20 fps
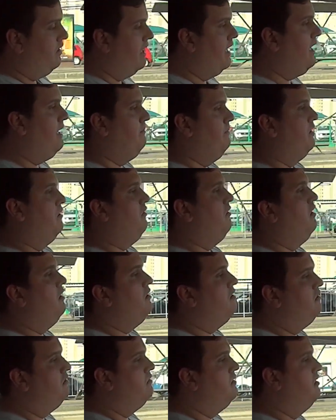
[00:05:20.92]
é
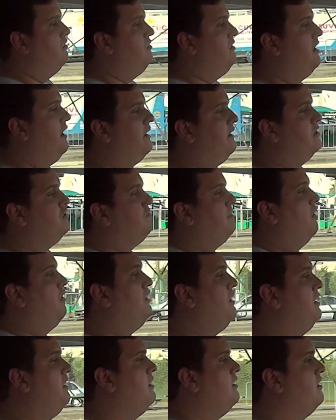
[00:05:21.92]
menor né, do que a grande
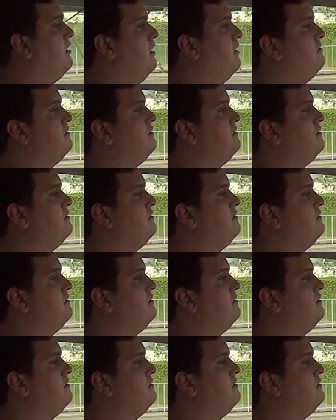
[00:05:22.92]
maioria,